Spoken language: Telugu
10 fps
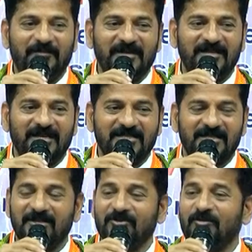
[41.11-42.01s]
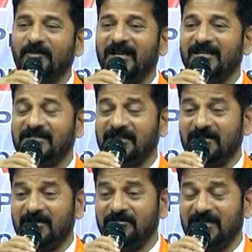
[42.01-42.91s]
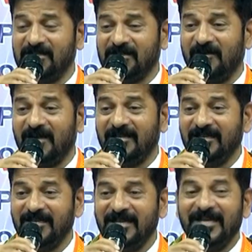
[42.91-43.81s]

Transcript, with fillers: పది లక్షల రూపాయల జీతం చేసేవాడిని